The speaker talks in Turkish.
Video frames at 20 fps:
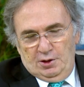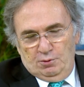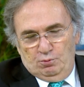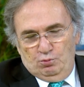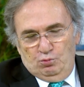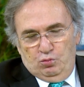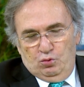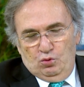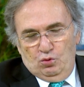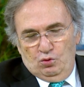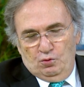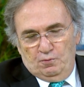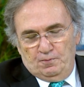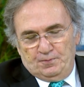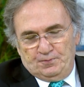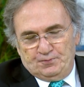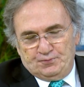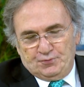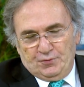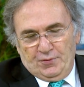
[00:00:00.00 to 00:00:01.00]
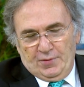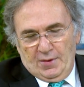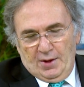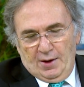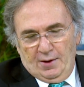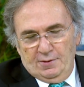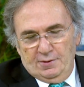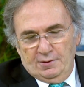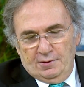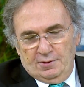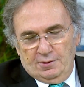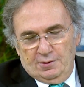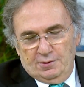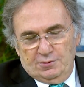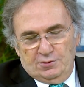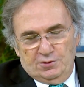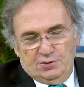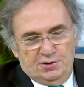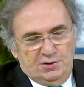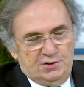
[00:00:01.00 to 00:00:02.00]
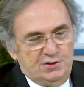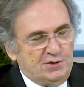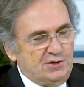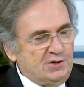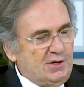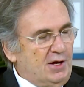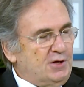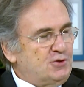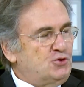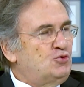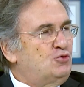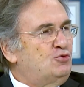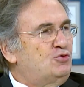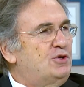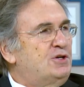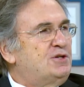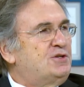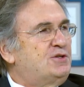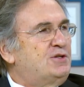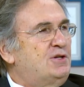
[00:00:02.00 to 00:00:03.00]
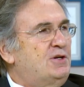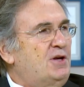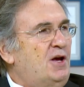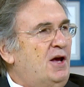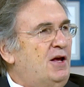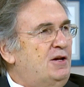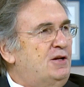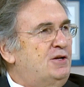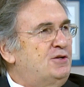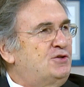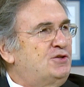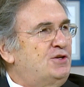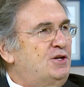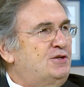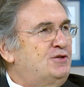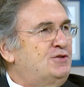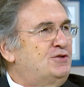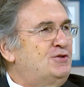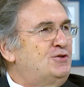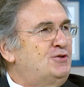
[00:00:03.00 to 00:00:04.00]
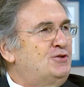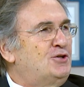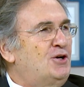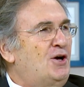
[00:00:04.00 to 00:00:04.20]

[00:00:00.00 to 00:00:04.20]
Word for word: bu e, Nisa suresi 58.